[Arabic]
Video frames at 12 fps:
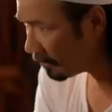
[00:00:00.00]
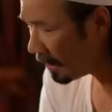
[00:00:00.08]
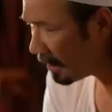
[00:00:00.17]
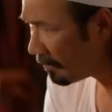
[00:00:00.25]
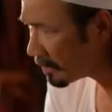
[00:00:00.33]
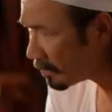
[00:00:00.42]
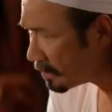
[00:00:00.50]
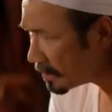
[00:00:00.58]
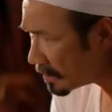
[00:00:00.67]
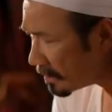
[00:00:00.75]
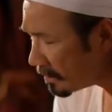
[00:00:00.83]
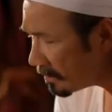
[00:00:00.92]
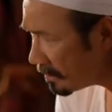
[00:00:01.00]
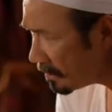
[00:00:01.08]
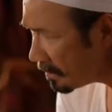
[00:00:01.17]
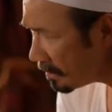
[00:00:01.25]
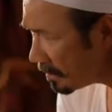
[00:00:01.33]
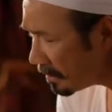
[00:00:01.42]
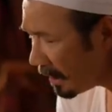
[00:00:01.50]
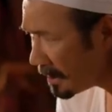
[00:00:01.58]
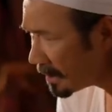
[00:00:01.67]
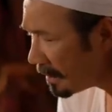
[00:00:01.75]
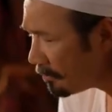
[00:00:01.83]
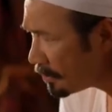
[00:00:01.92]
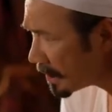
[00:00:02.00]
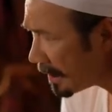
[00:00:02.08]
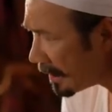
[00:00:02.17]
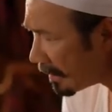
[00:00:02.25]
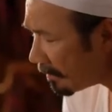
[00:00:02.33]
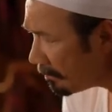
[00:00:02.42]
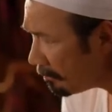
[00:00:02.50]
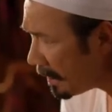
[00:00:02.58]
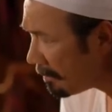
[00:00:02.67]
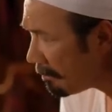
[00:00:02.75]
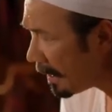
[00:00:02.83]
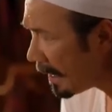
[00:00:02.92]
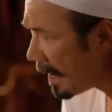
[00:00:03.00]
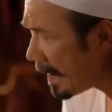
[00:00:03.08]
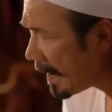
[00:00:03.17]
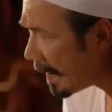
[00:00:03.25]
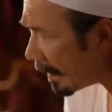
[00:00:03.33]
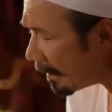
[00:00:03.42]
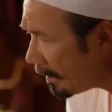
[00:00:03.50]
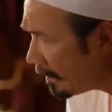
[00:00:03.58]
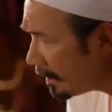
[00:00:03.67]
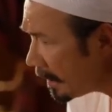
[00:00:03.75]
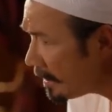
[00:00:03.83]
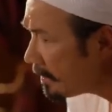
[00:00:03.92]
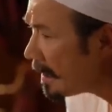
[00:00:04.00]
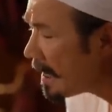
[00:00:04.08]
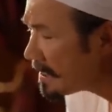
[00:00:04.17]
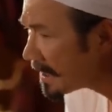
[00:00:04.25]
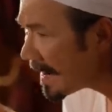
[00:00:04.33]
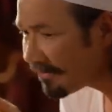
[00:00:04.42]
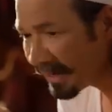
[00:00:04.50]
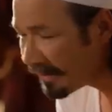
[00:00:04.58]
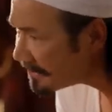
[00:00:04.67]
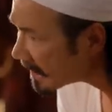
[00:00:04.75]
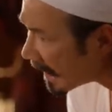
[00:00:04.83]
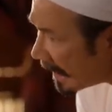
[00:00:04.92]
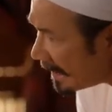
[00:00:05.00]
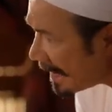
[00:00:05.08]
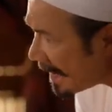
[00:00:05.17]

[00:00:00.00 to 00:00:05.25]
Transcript: وليه ما تخشي؟ إيش المشكلة؟ مين معايا؟ أنت ليه شايفة نفسك على